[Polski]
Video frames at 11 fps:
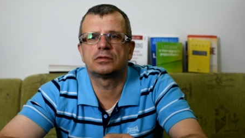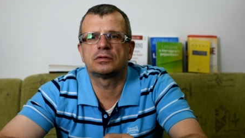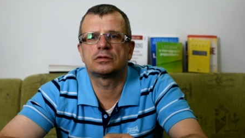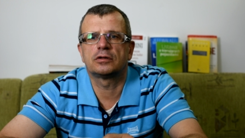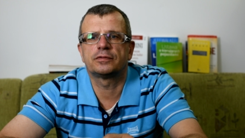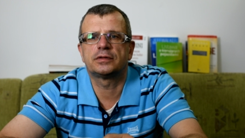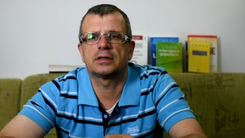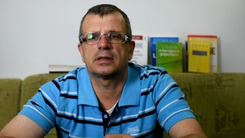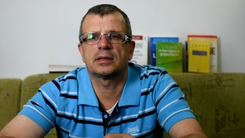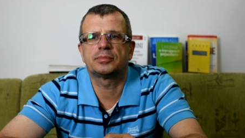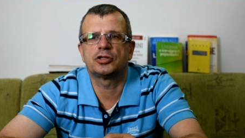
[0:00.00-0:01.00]
do
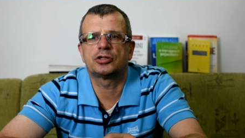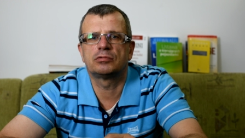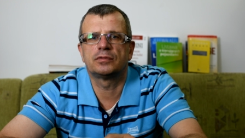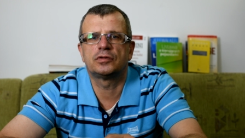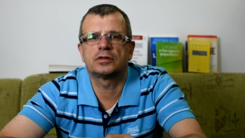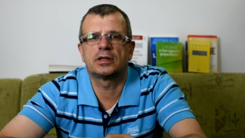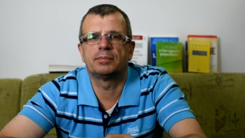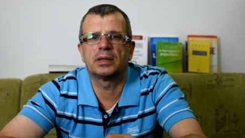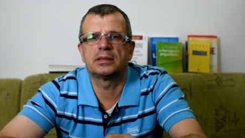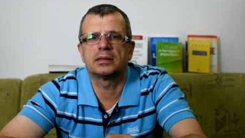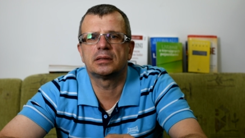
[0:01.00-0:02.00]
Sosnowca, przeszedłem wszystkie
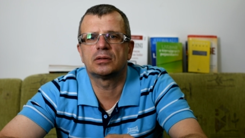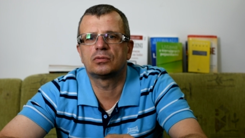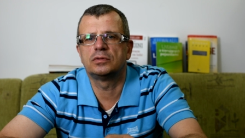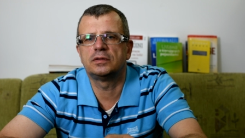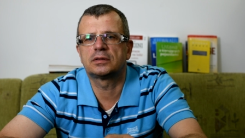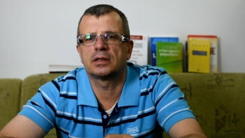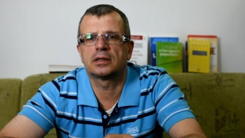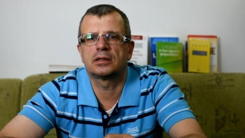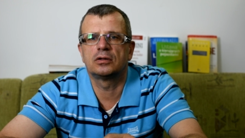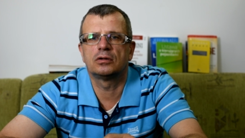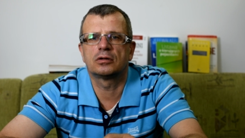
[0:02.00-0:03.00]
badania, okulista,
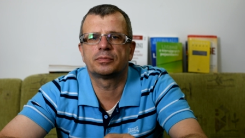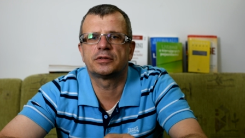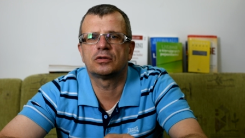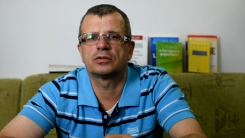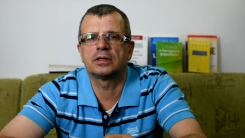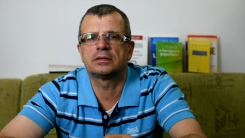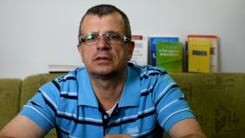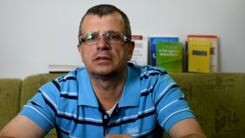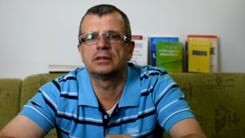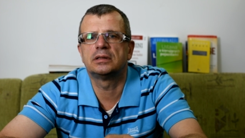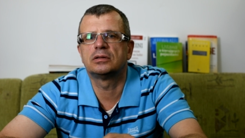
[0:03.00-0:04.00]
laryngolog,
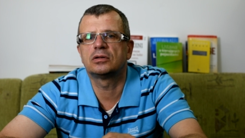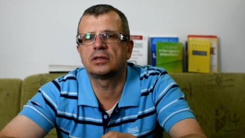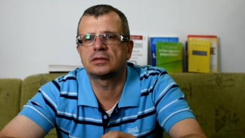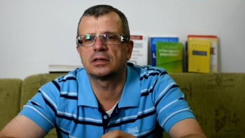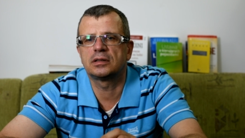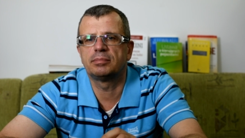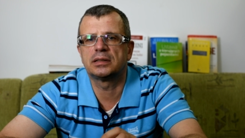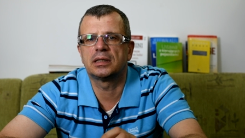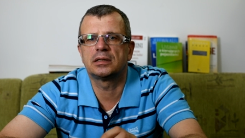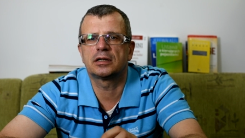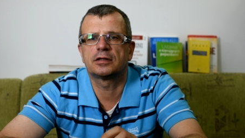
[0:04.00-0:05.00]
psychotesty. No niestety
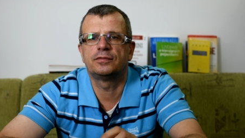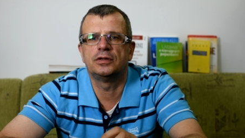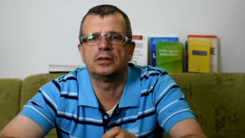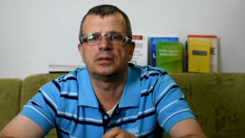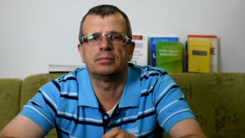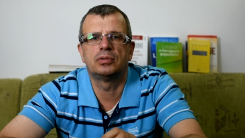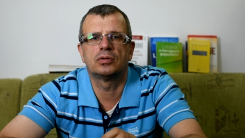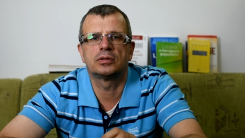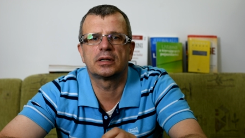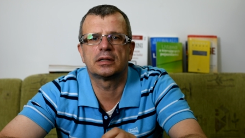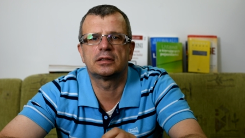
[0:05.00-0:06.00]
badanie krwi
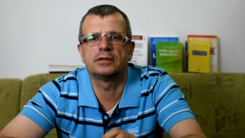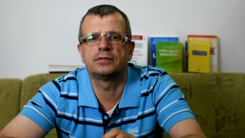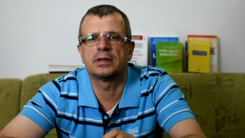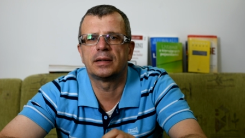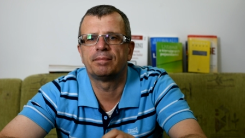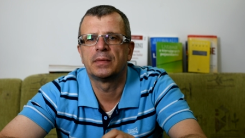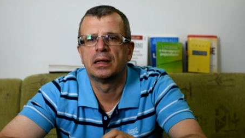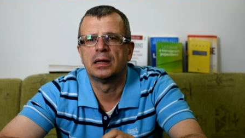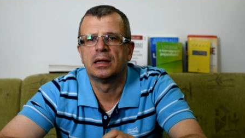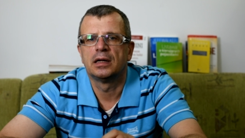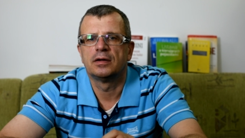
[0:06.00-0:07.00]
było negatywne.
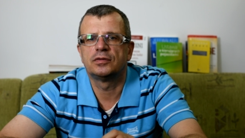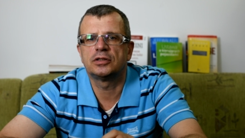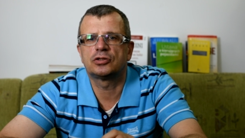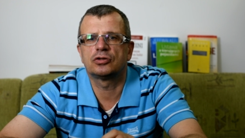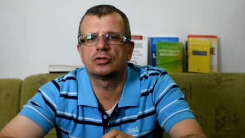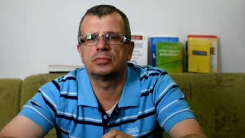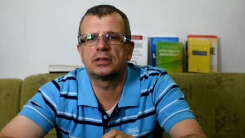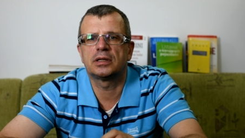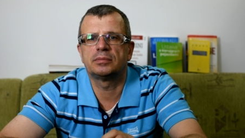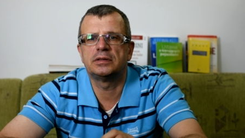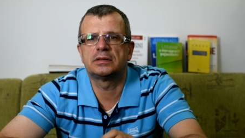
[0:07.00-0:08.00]
Wyznaczono mi
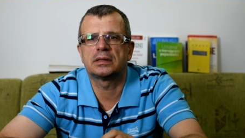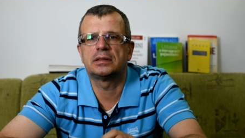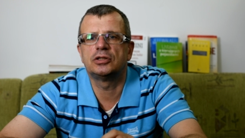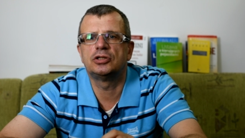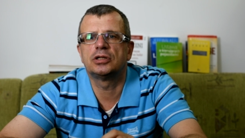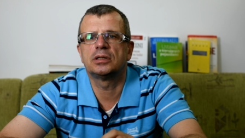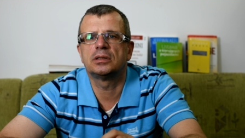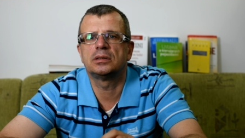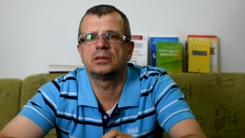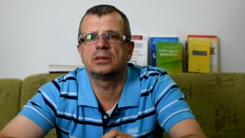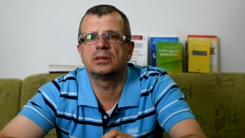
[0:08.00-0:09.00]
termin za
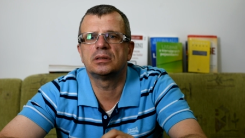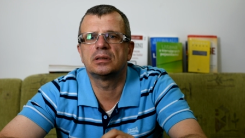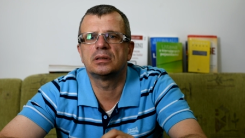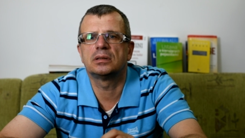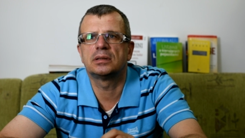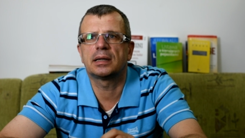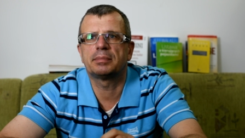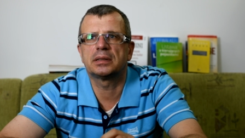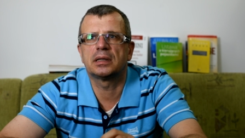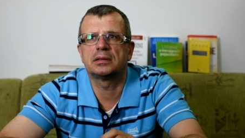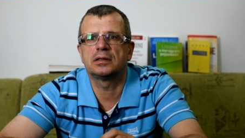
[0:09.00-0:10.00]
tydzień na
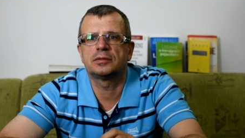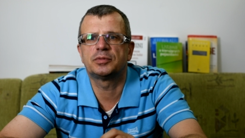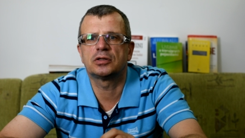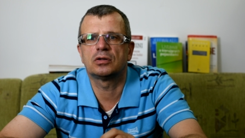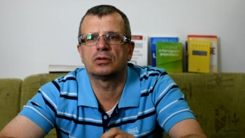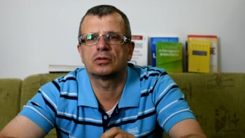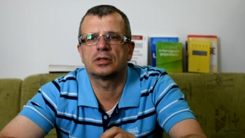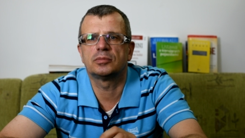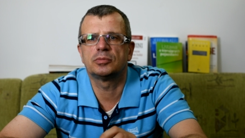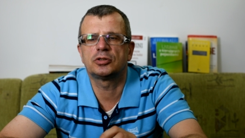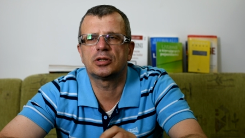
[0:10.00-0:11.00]
badanie z
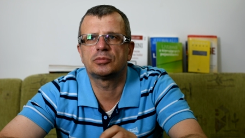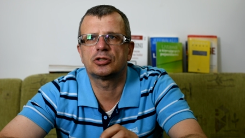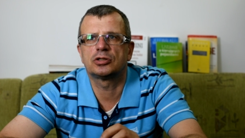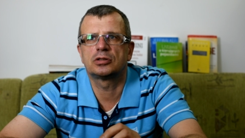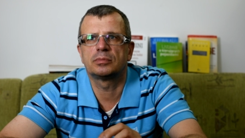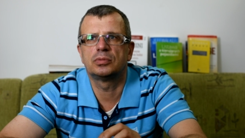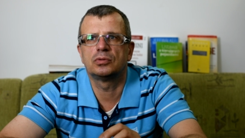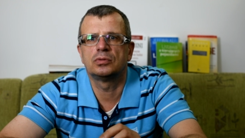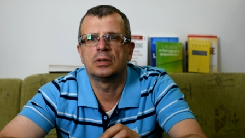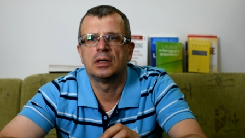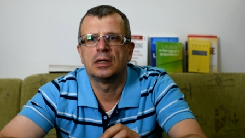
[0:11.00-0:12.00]
psychologiem. Domyślam się, że to
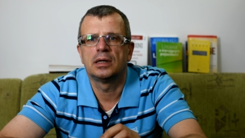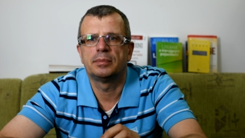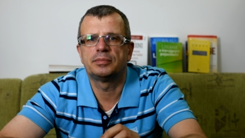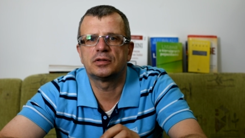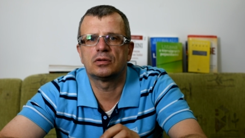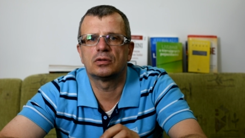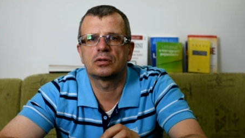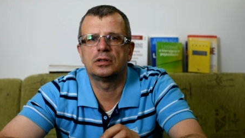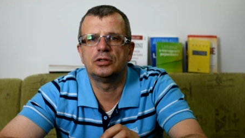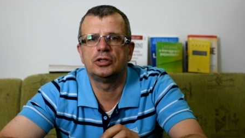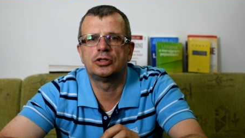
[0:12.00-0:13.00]
był psycholog
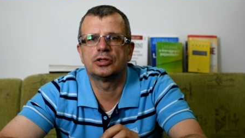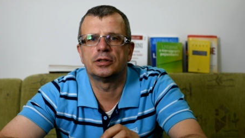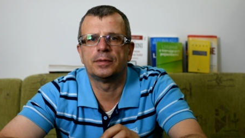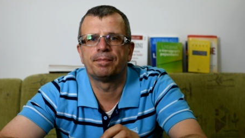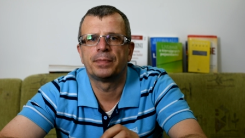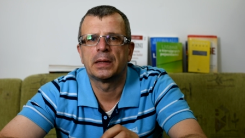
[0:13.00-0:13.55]
kliniczny.